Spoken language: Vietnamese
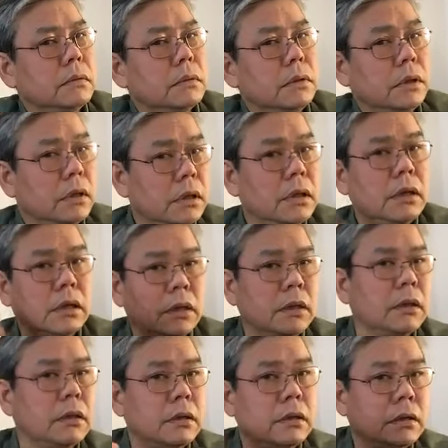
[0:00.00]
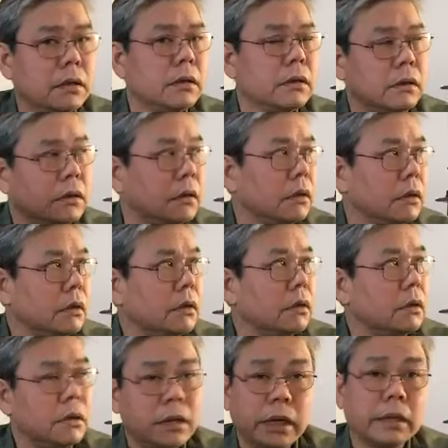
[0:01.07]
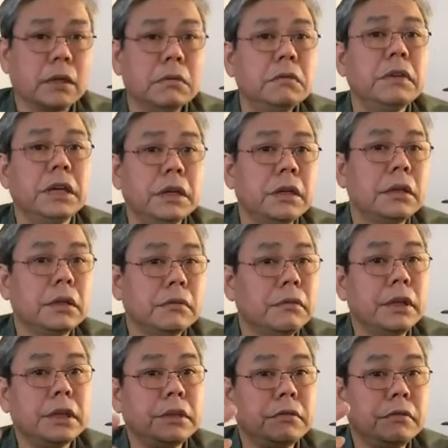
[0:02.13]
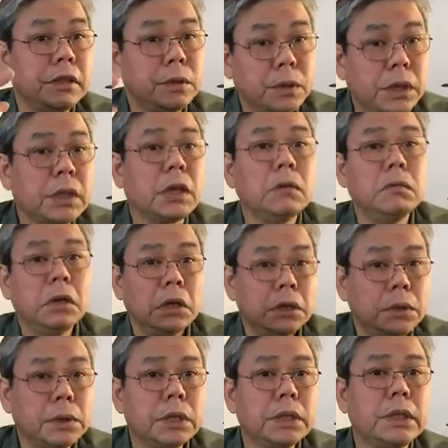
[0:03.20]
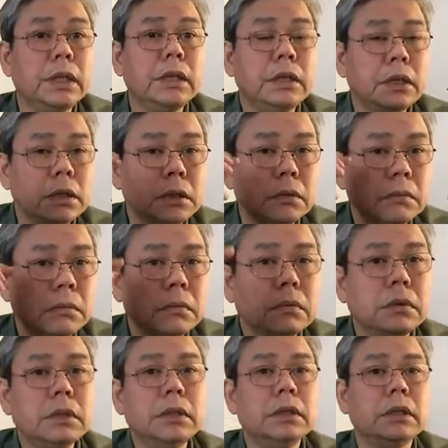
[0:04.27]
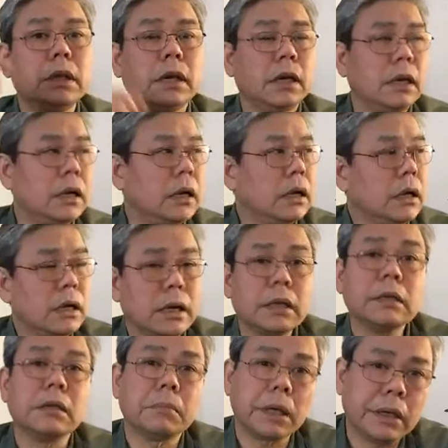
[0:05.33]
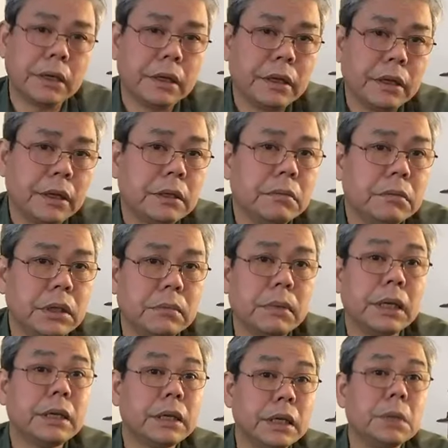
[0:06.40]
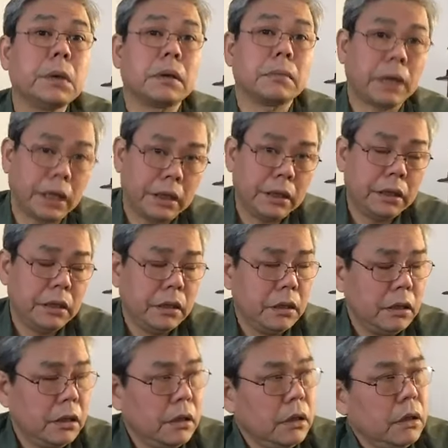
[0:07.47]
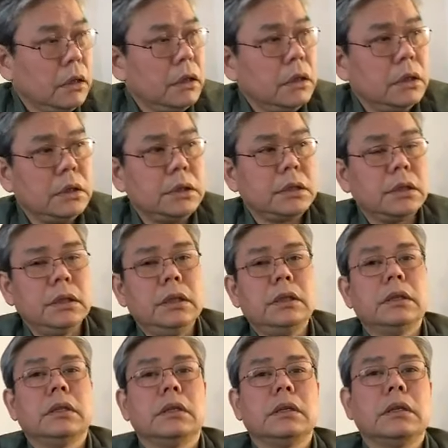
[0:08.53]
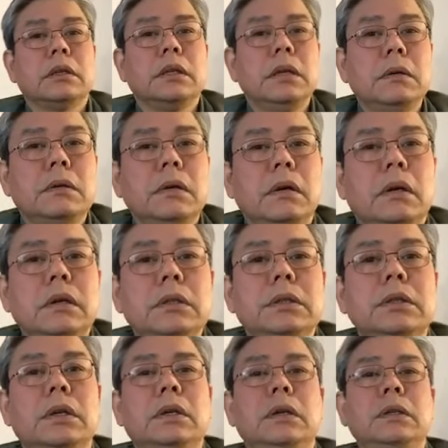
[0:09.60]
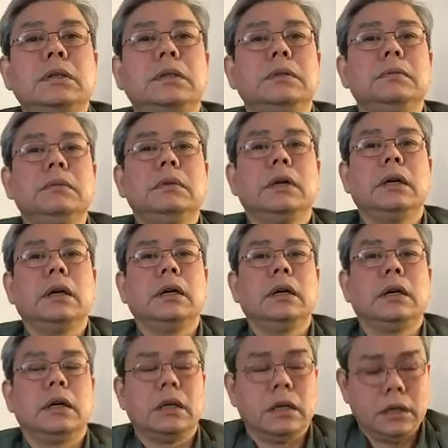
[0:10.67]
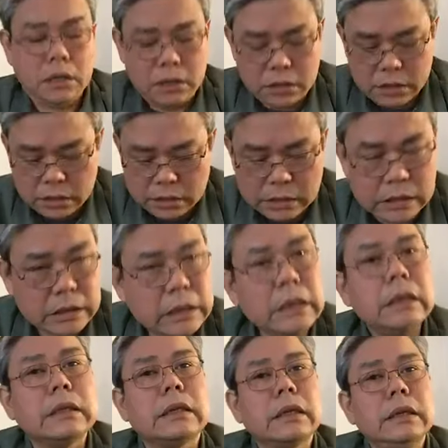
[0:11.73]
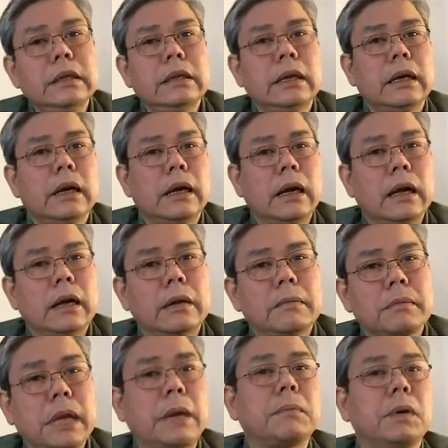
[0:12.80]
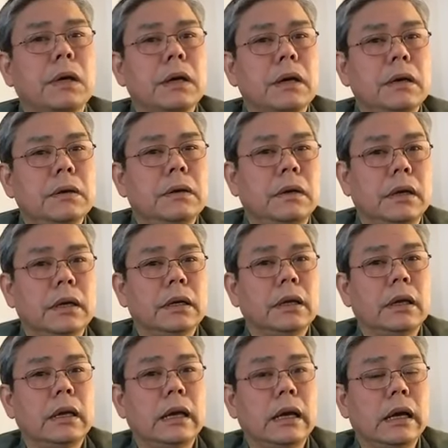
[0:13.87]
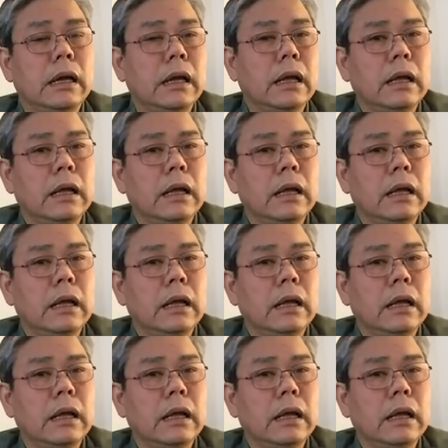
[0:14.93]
gọi là là hệ thống về về về truyền thông truyền tin cũng như là các đường bay hệ thống đường bay kỹ thuật bay cho nên điều đó cho chúng ta à, nhìn thấy rằng đặt một cái câu hỏi là